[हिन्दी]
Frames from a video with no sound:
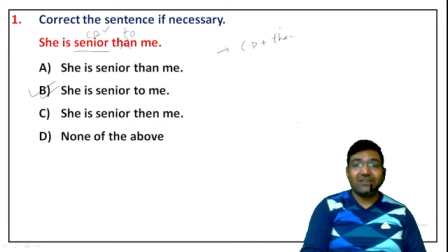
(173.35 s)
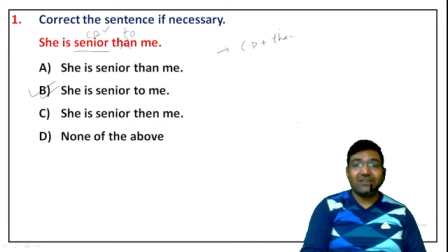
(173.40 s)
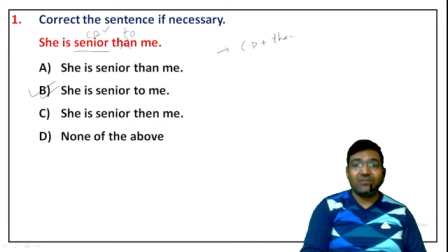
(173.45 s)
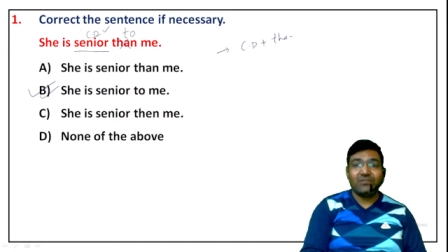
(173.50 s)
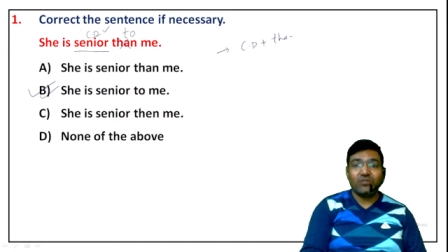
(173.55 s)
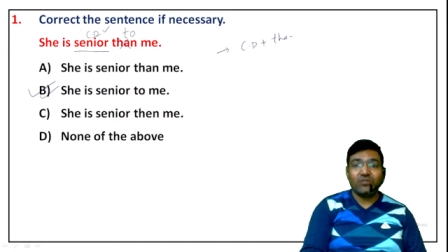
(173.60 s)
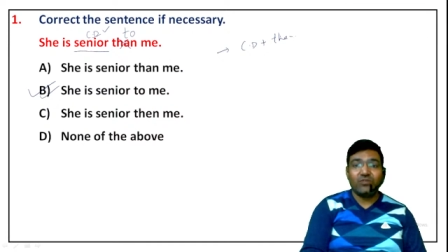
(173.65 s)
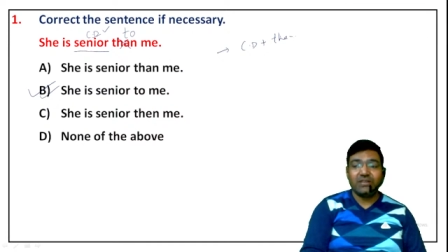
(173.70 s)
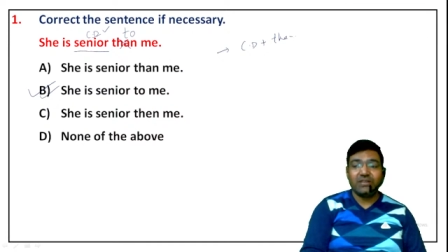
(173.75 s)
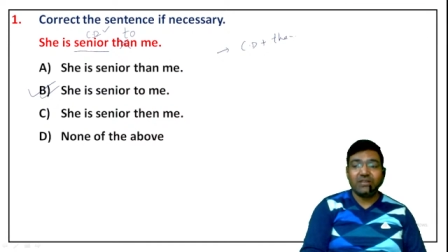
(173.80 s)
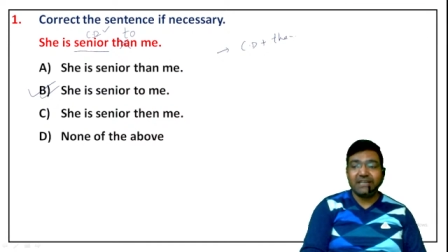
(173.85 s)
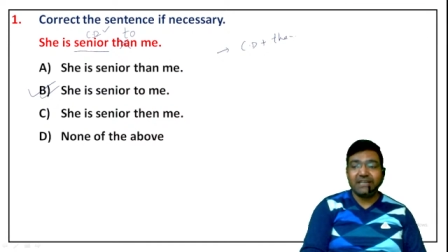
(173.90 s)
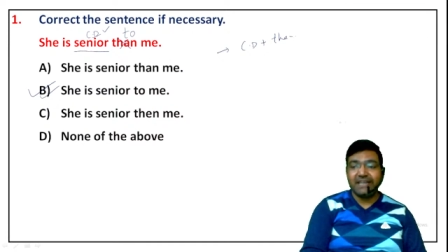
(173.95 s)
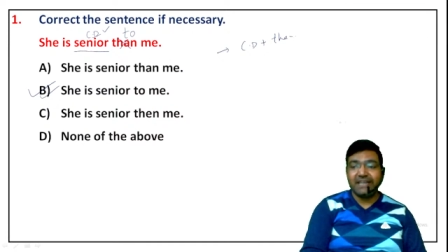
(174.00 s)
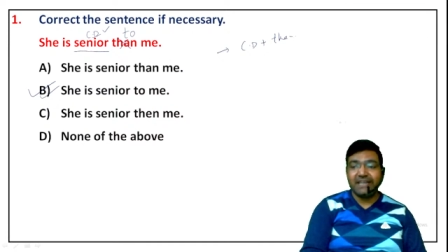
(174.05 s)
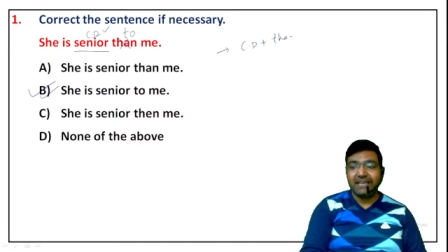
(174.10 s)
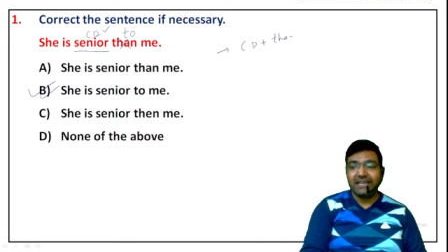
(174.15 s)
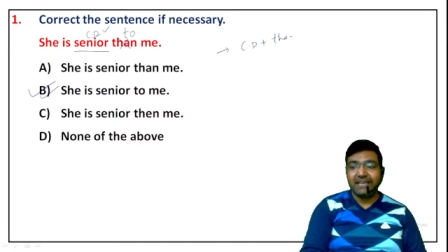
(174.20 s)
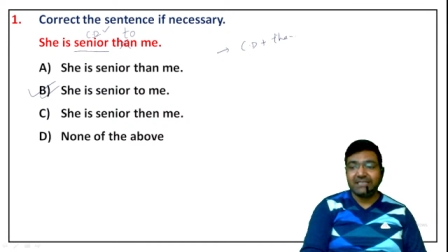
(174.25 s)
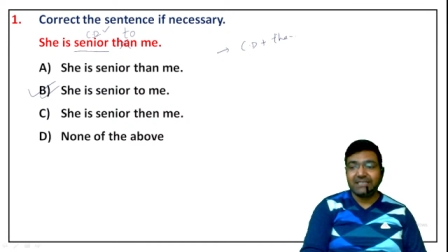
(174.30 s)
वॉट इट
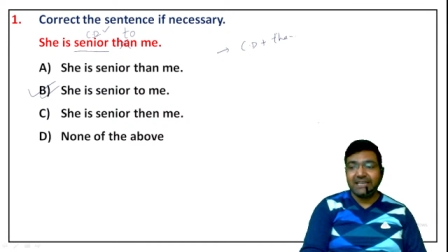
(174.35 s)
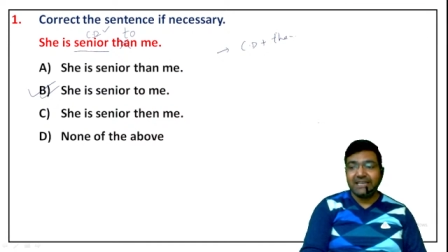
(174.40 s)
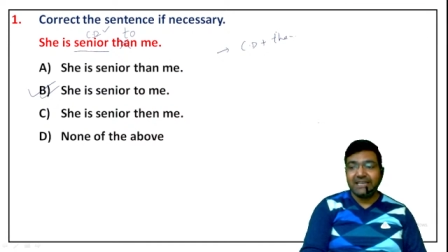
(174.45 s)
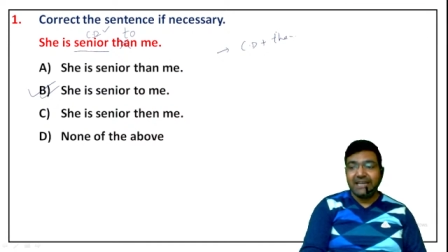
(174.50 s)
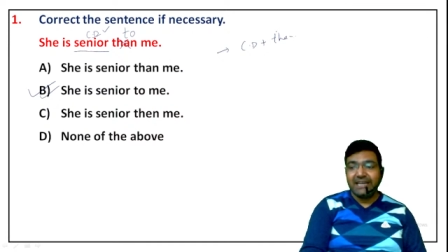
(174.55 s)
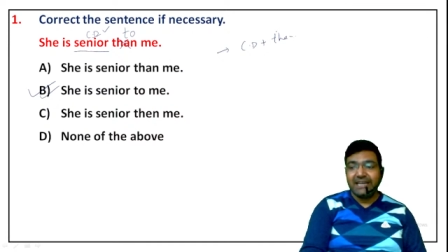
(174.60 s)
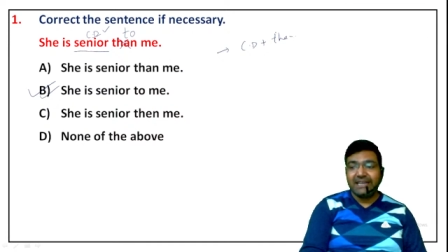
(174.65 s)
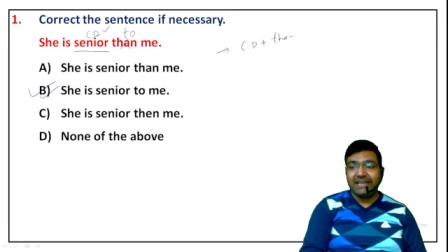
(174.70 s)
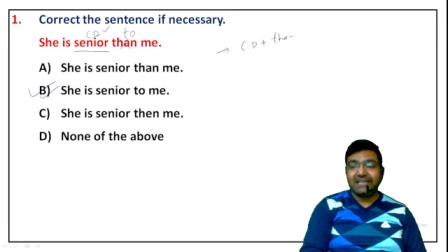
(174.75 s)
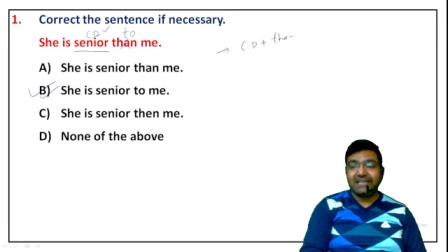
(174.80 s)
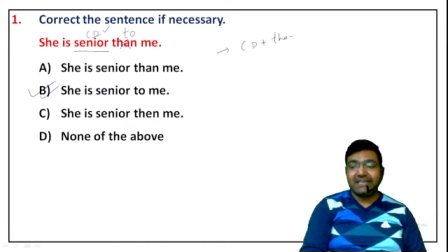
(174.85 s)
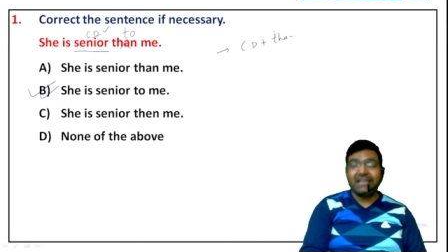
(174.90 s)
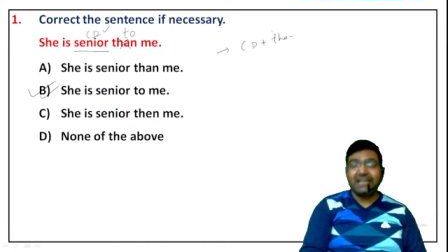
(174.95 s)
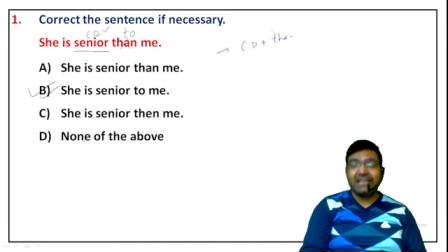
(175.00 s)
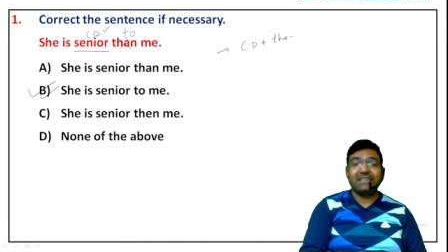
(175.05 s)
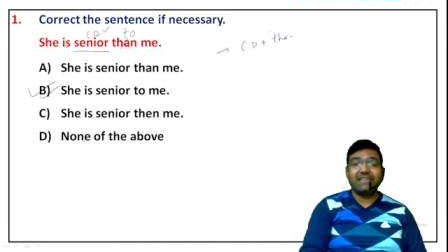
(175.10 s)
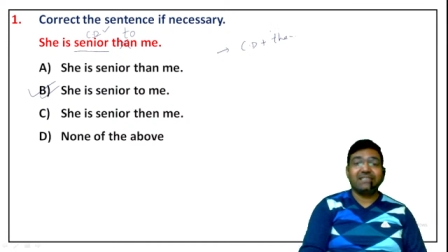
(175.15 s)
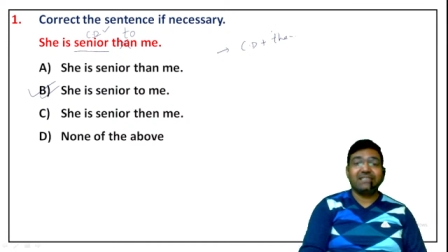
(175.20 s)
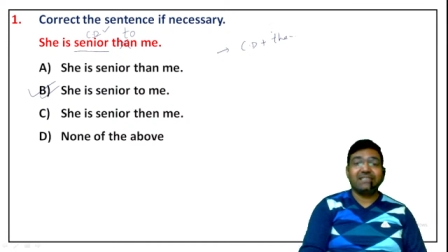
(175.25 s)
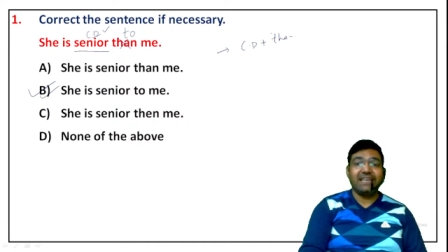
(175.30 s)
टेक्स इट
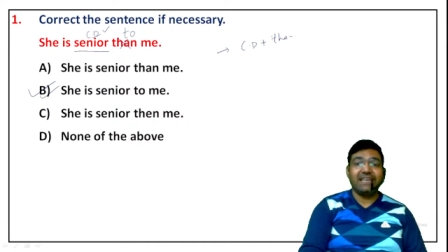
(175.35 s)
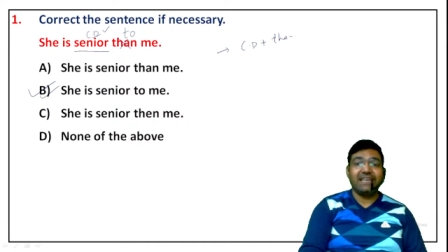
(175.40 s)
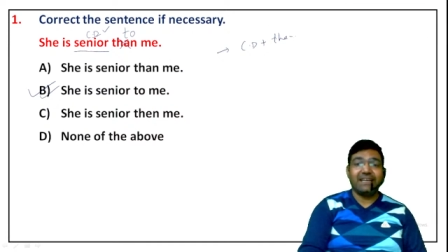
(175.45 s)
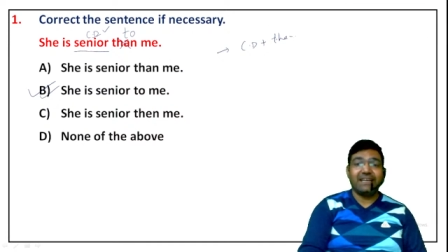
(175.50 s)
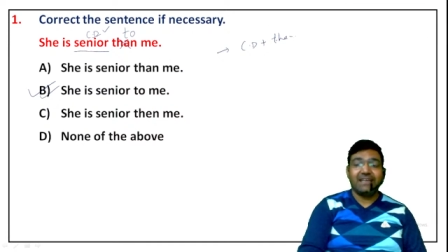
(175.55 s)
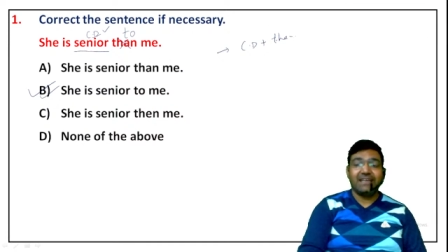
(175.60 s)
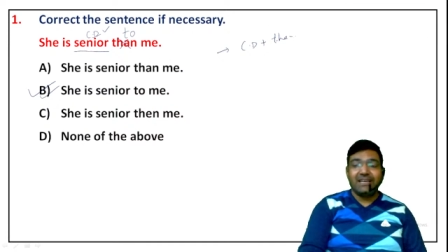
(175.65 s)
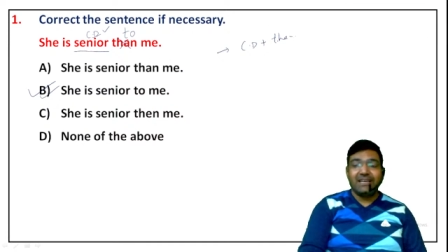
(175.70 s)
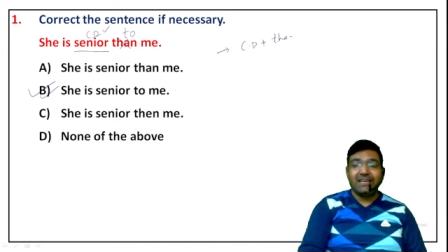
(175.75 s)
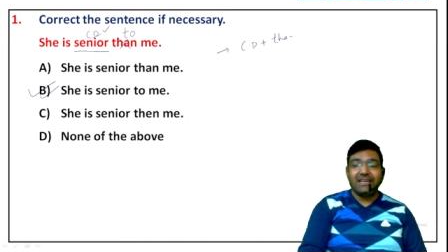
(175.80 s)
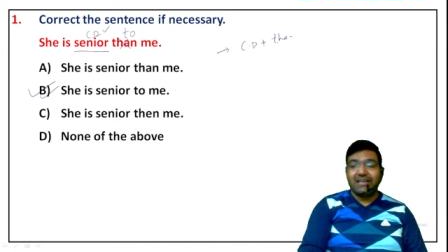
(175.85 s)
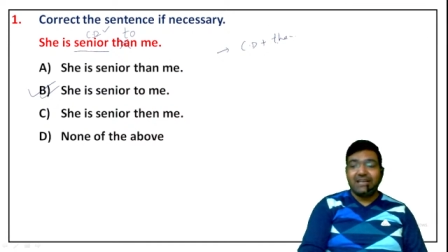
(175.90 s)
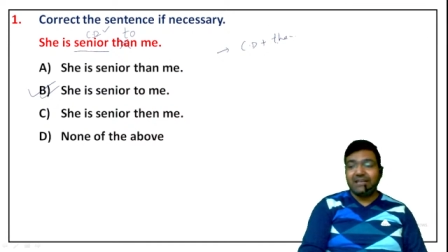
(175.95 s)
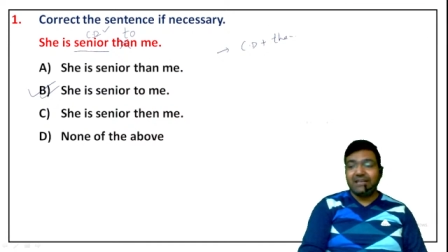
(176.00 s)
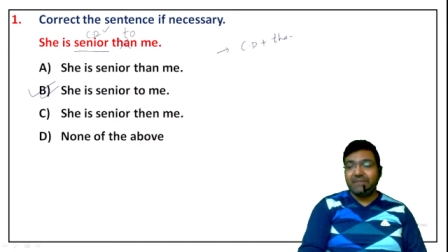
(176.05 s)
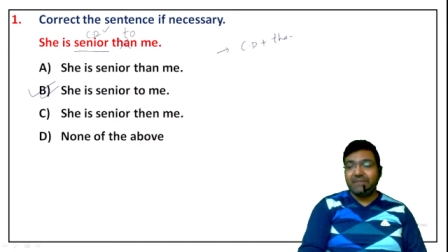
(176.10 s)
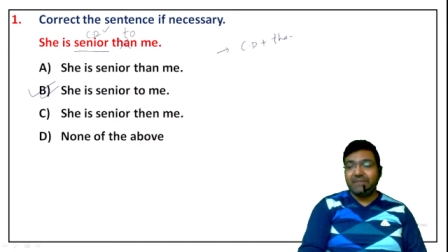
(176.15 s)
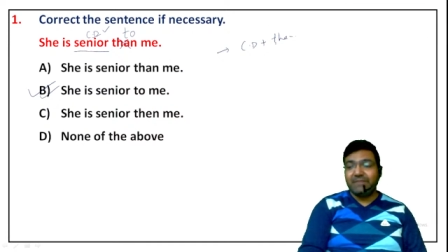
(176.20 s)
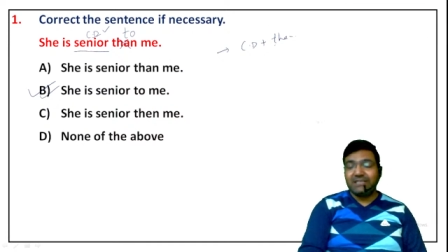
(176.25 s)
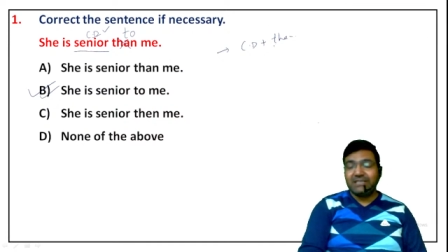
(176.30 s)
टेक्स देन लेकिन
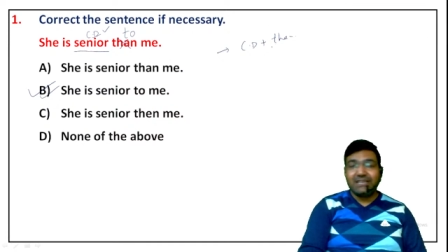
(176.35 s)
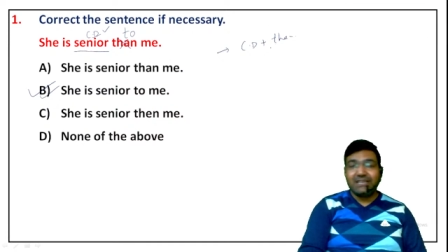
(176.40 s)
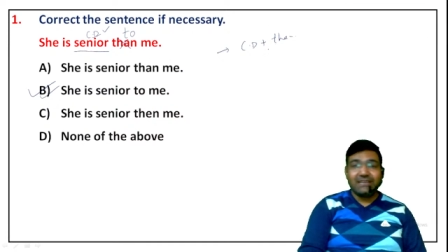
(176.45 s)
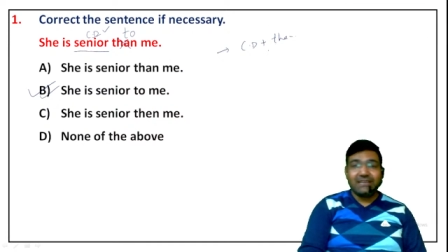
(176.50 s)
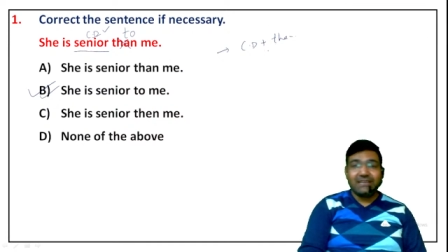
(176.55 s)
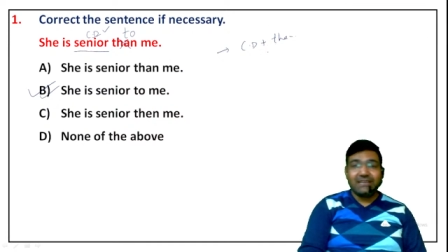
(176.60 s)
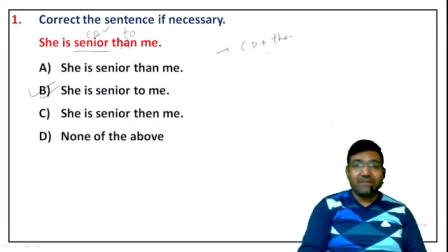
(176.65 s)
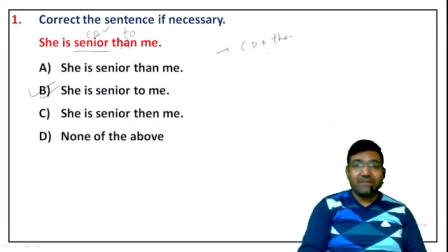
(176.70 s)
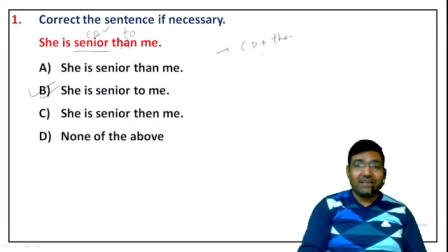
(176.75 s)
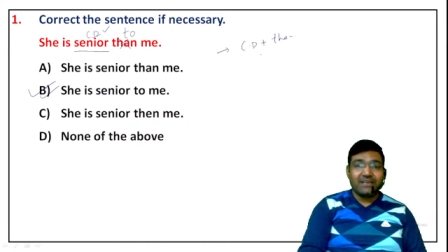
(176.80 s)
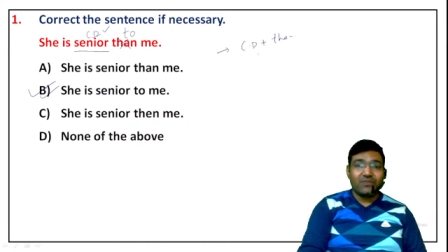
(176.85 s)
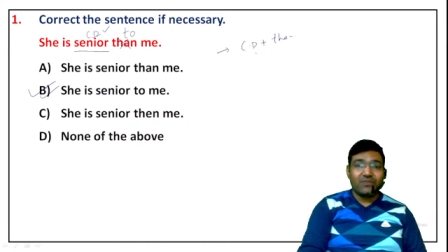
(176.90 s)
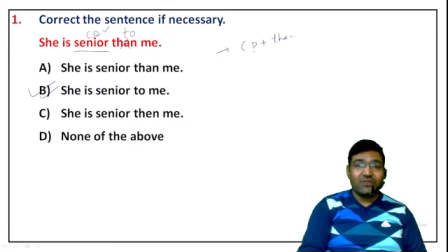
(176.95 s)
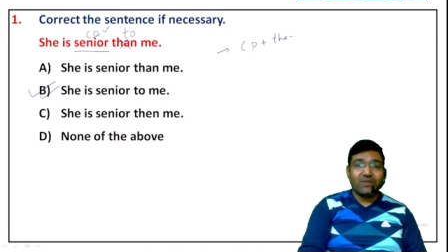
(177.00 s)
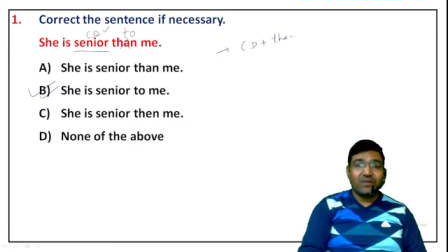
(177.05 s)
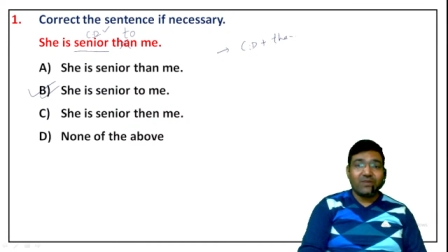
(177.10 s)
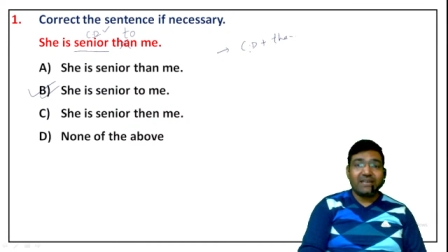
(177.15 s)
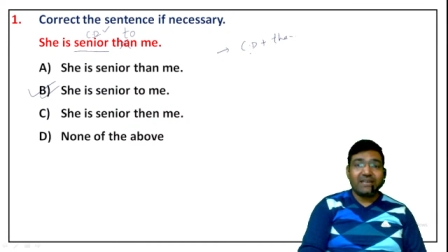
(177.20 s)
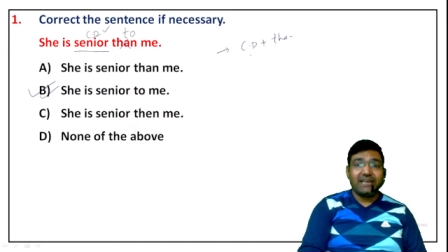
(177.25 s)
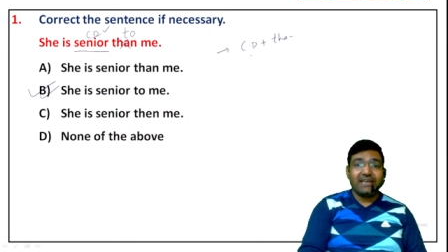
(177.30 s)
बेसिकली यहां पे क्या
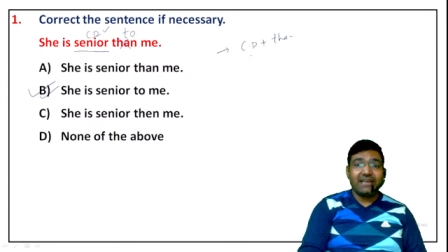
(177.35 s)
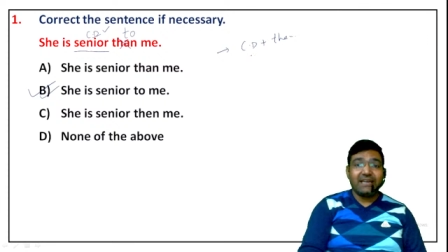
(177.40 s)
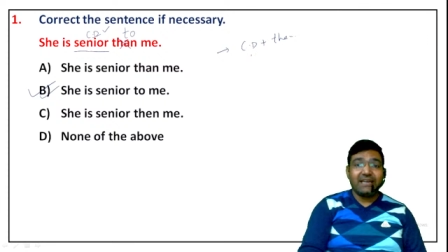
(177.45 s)
हुआ कि